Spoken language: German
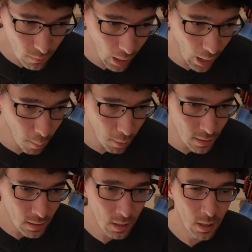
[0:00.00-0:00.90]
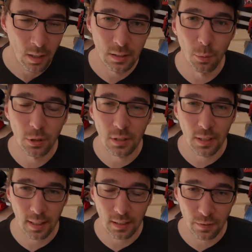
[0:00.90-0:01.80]
Aber Sie müssen sich
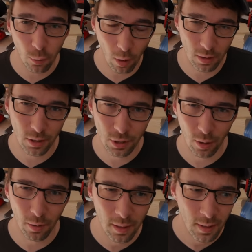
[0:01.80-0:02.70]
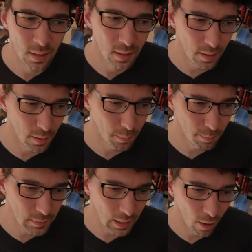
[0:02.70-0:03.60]
das Ganze vor Ort anschauen. Ähm,
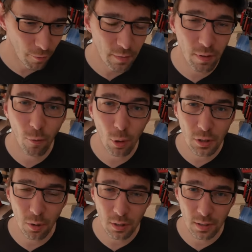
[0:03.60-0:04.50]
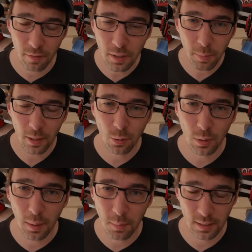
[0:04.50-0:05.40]
ja, auf jeden Fall wollte ich euch da Feedback zu
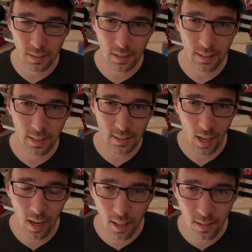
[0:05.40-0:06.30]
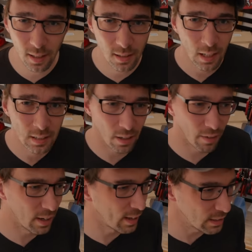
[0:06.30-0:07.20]
geben, dass sich das Ganze geklärt hat. Der
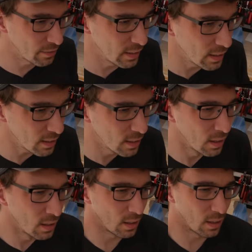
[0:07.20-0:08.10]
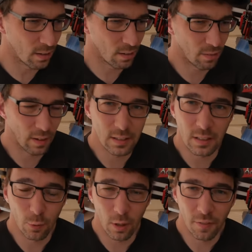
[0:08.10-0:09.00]
war da recht flink. Ich, ich weiß
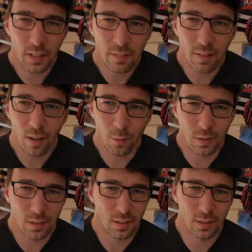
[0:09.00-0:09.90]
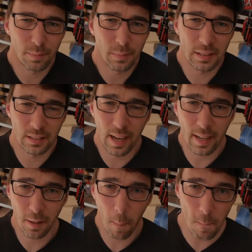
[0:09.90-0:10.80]
nicht, wo der Fehler war und äh, es
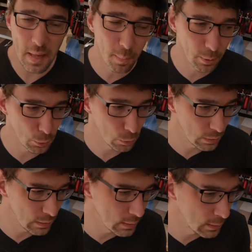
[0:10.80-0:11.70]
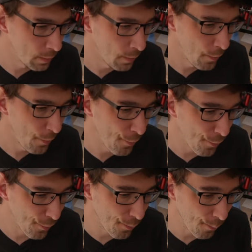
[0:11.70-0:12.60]
zeigt mir persönlich,
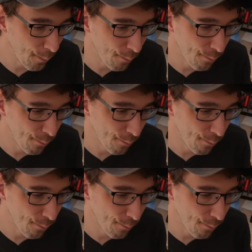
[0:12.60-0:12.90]
ähm,